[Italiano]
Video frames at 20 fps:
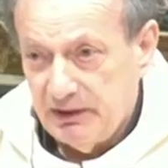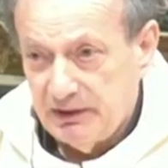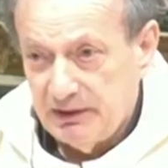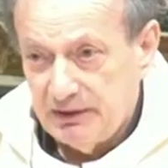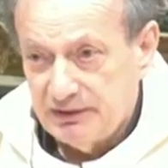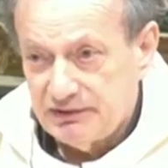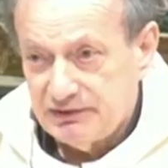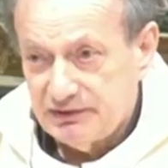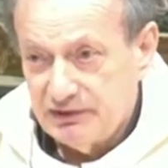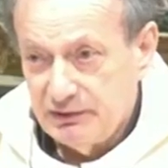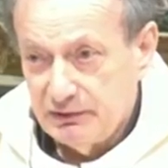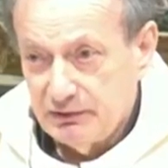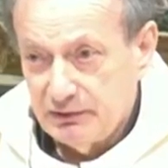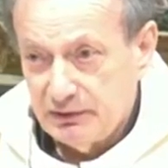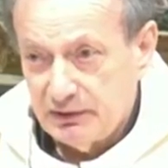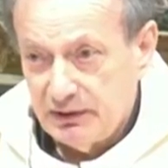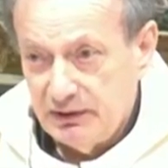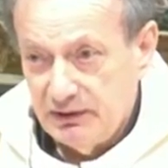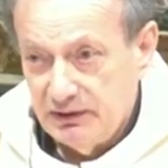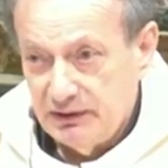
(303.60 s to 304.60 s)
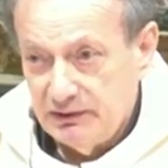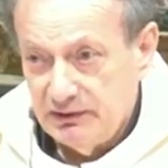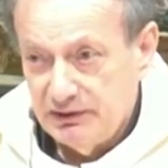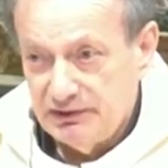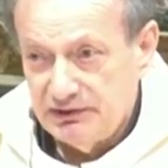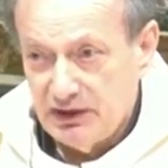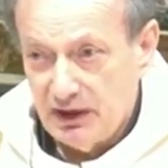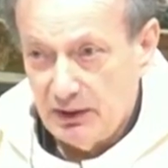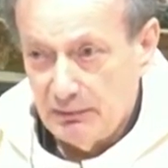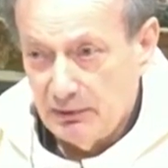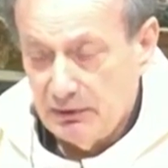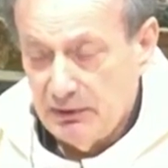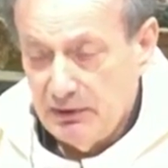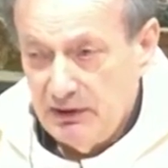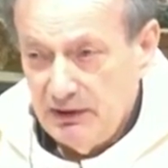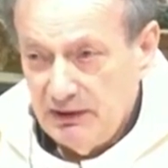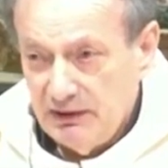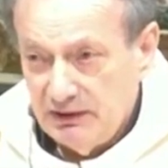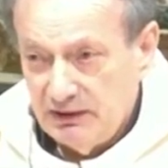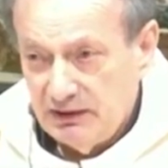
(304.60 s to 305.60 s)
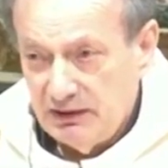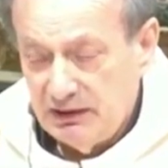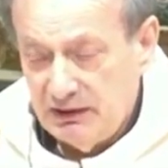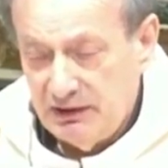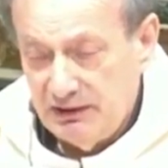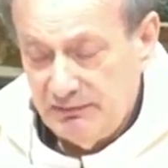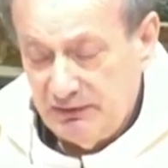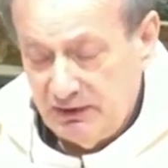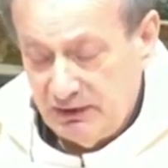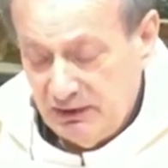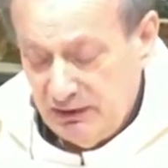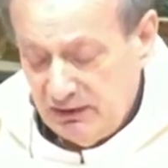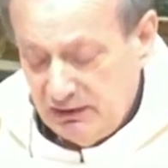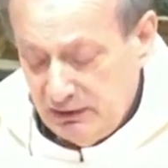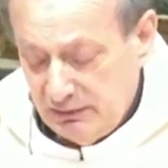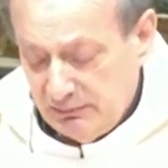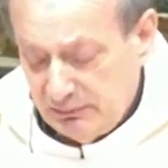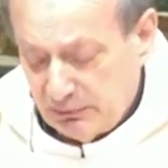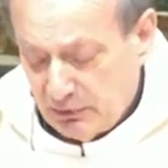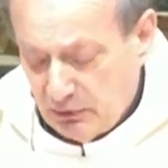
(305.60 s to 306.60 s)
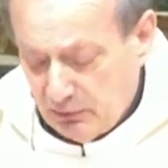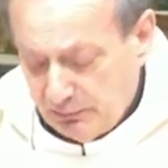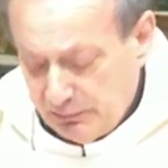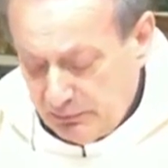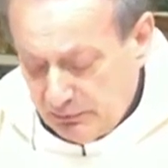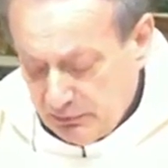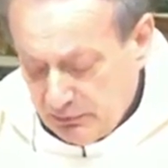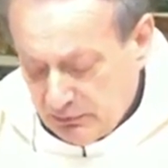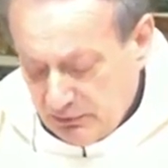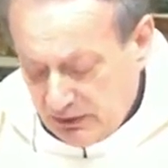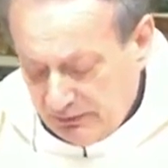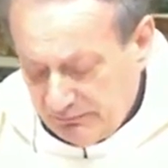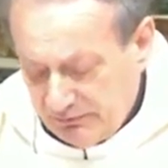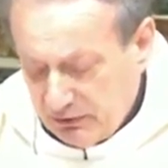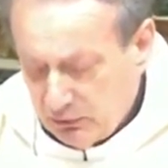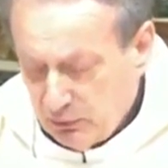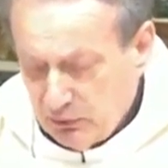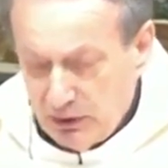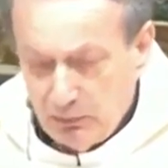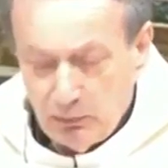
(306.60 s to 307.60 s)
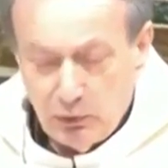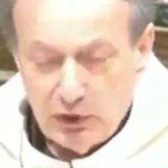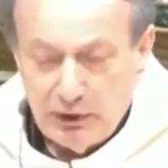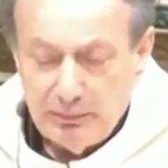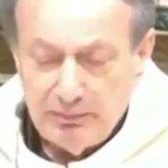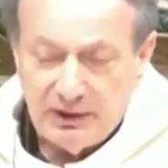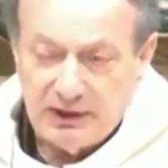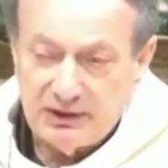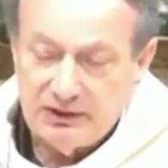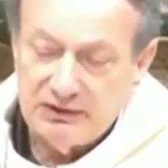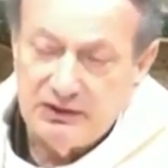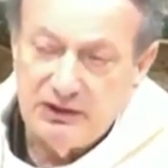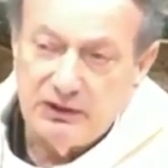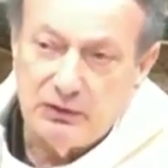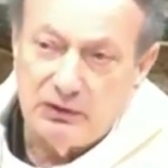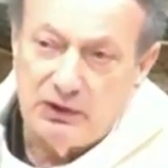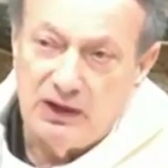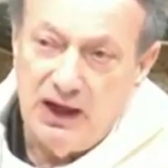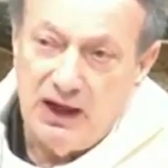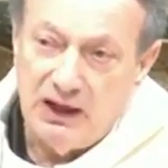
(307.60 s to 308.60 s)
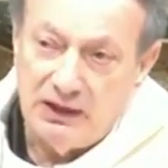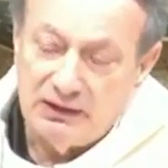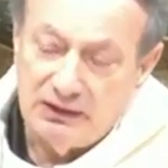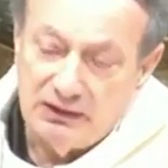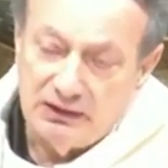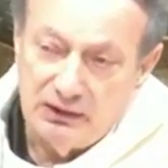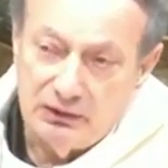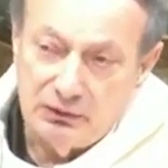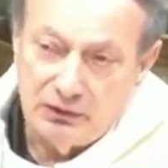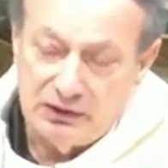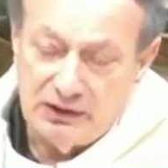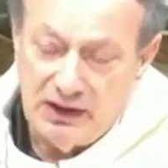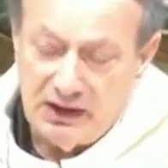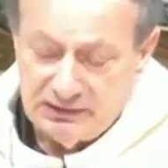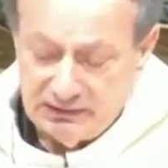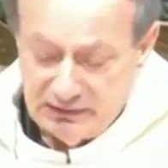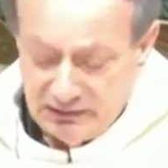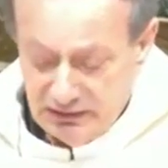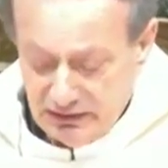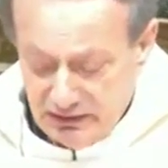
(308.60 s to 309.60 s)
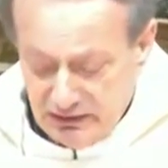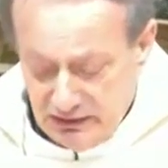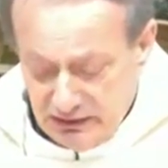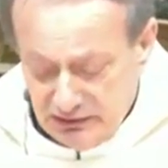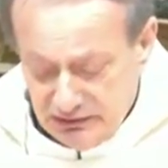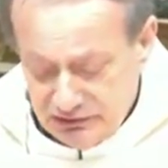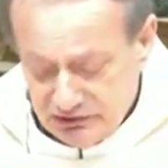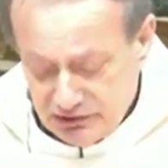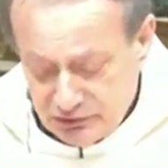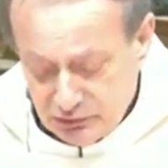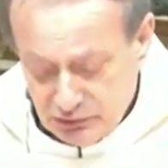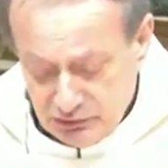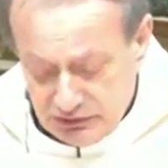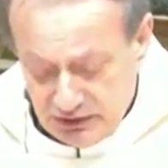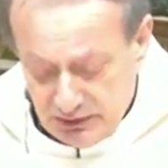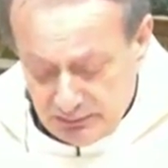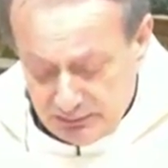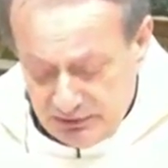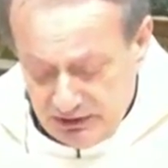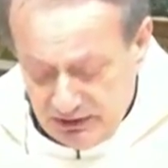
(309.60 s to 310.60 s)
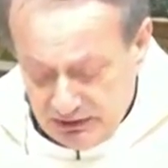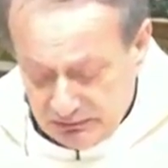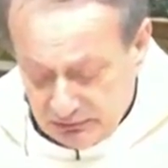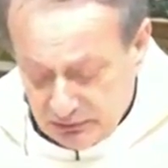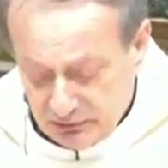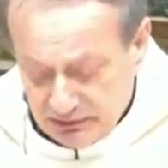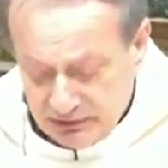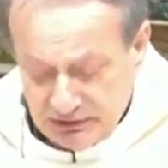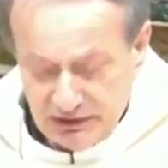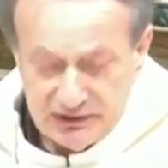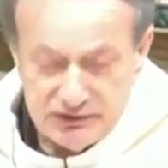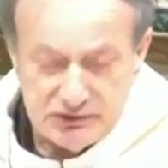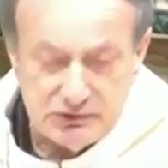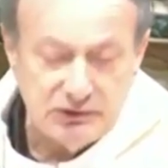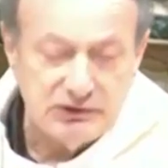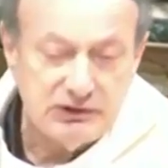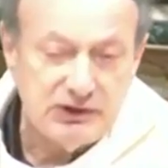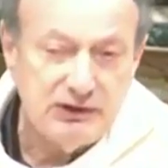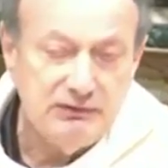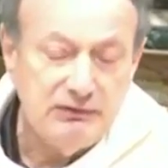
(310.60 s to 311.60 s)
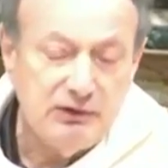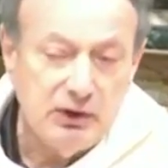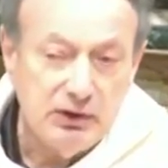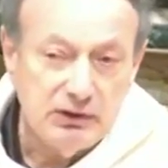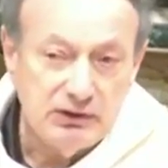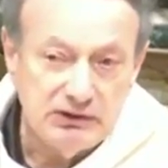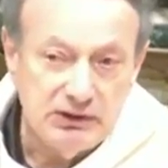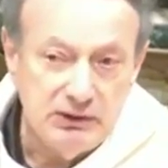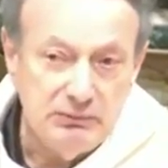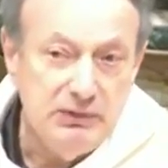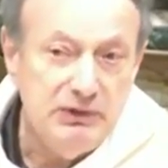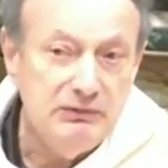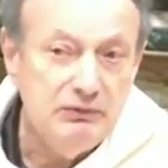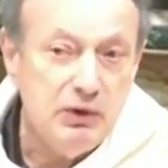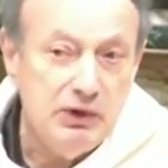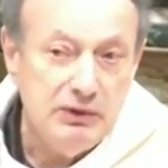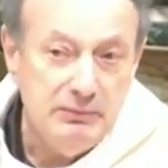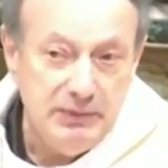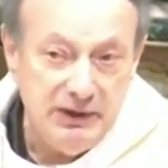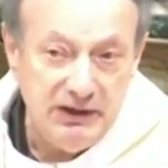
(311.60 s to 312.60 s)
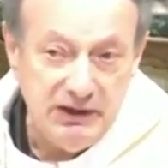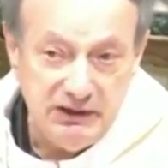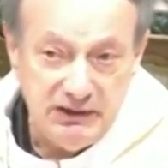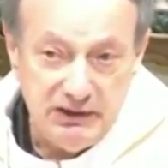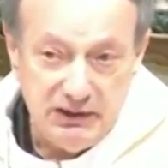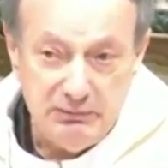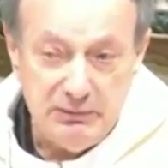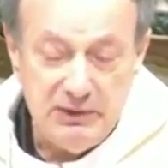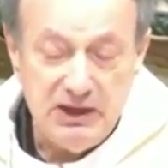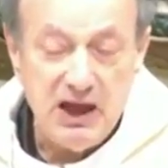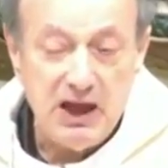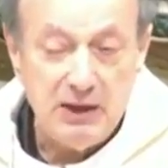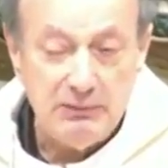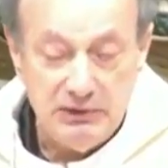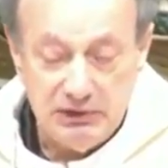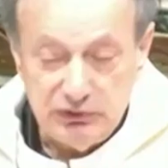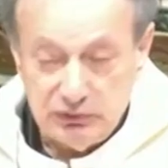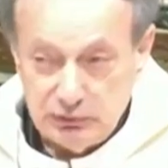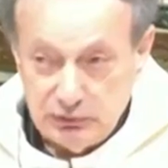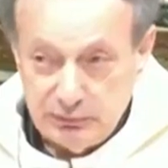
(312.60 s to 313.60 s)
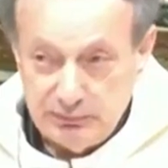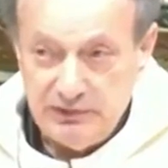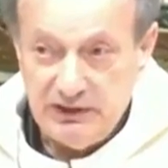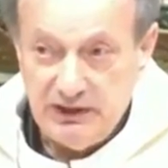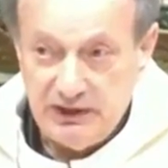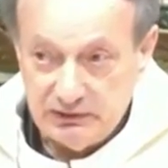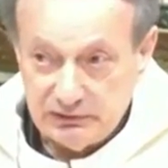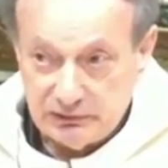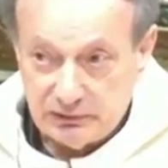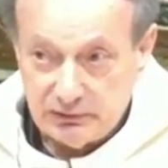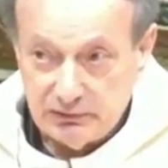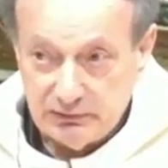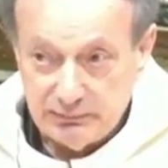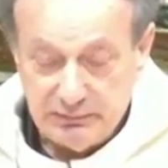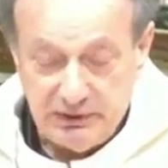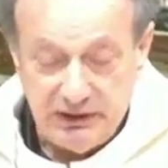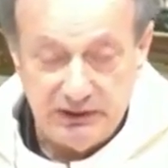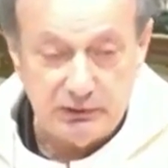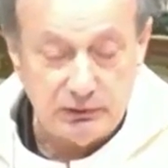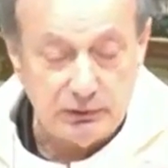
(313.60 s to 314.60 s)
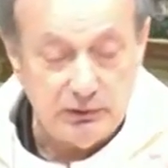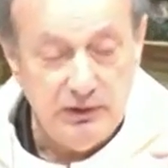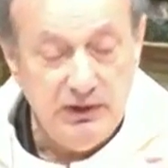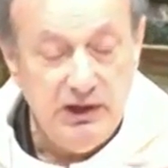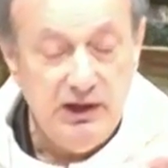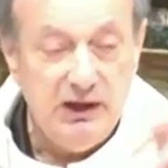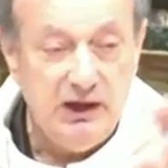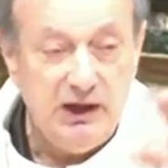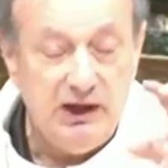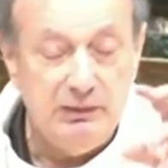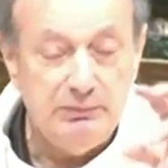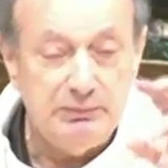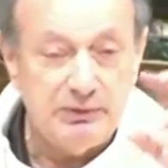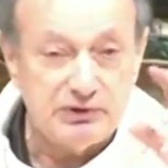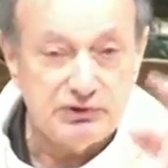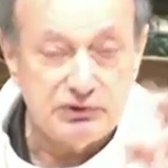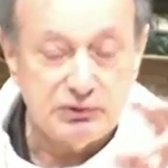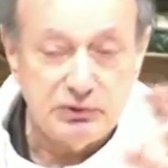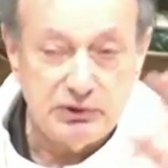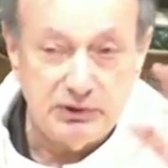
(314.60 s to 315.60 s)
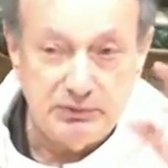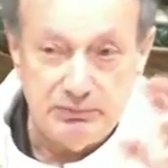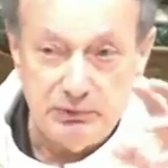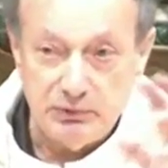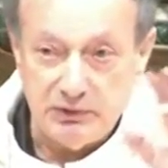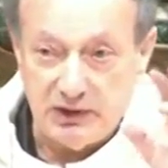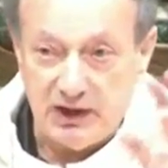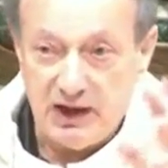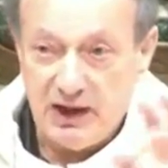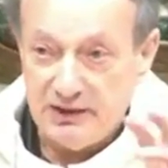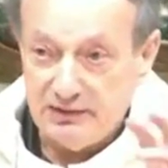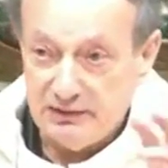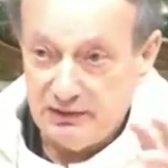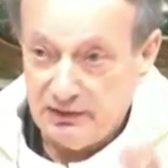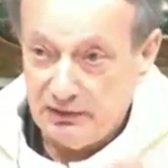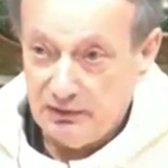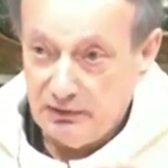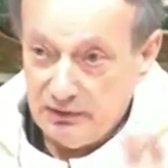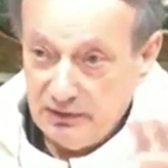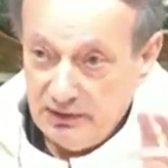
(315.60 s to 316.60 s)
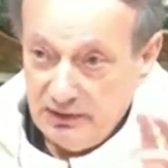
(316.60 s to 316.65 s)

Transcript: al Signore, diciamo che deve proprio avere un amore particolare, ricordate Gesù che a Pietro ha chiesto tre volte, mi vuoi bene, mi ami tu Pietro? Pietro è il pastore più grande, no?